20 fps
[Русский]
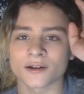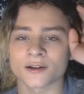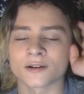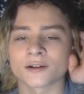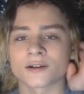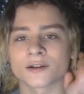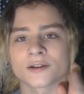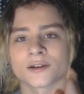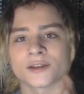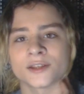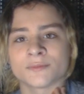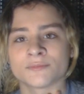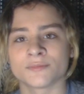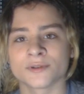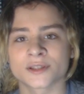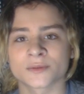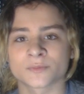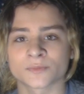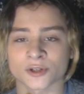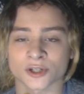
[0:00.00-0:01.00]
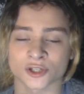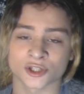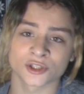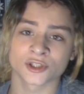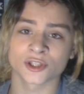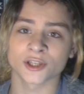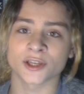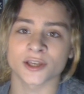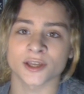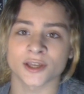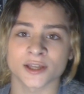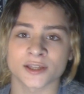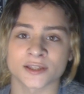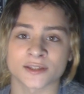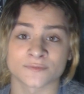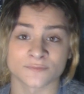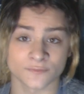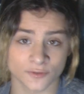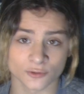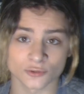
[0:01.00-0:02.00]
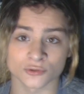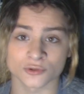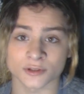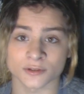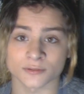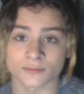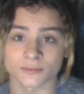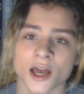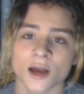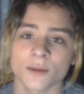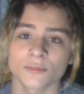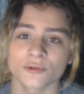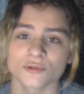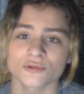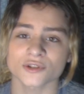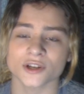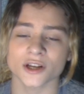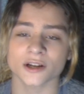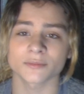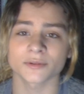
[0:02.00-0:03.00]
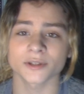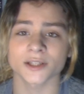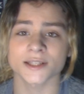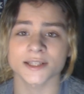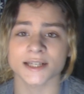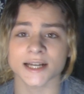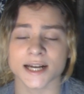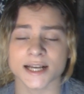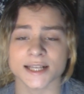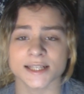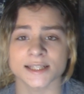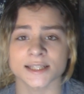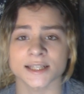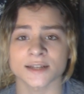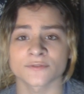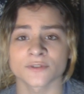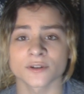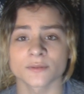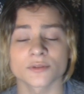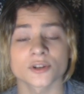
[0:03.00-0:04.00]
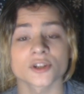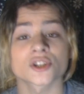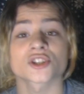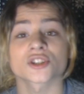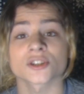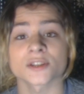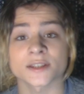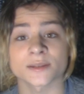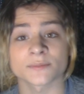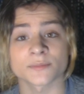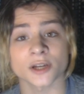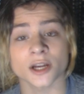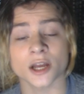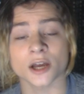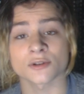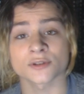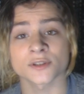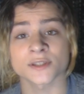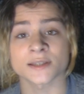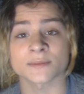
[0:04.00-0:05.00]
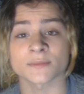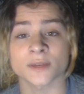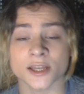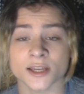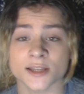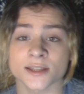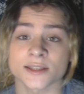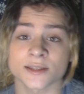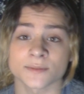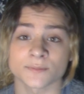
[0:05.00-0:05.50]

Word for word: э, и быть поражены этим вирусом. Плюс, как было сказано, выборочно собираются мерить